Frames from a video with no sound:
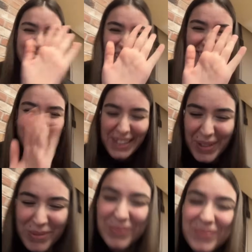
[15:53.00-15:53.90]
Şükrancığım.
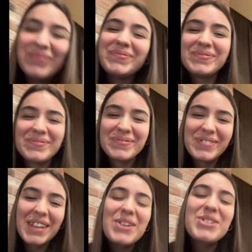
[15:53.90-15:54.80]
Görüşmek üzere
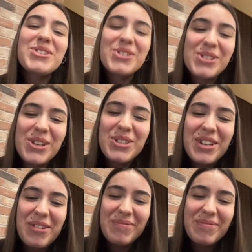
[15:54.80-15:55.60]
sevgiler. Bay bay.